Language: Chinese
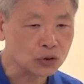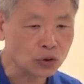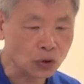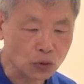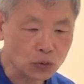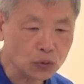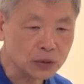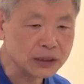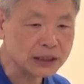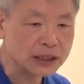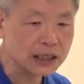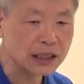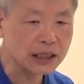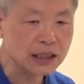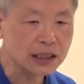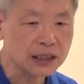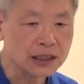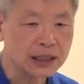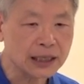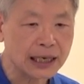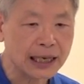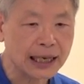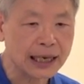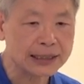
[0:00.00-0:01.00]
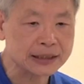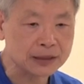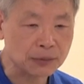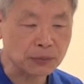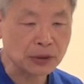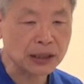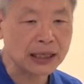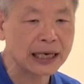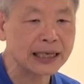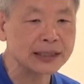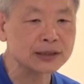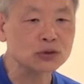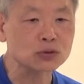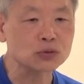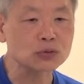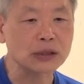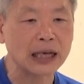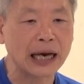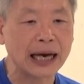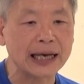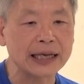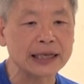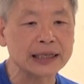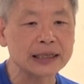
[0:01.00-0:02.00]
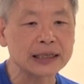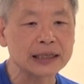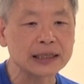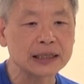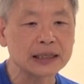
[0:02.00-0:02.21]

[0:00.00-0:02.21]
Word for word: 有问题，怎么看出来？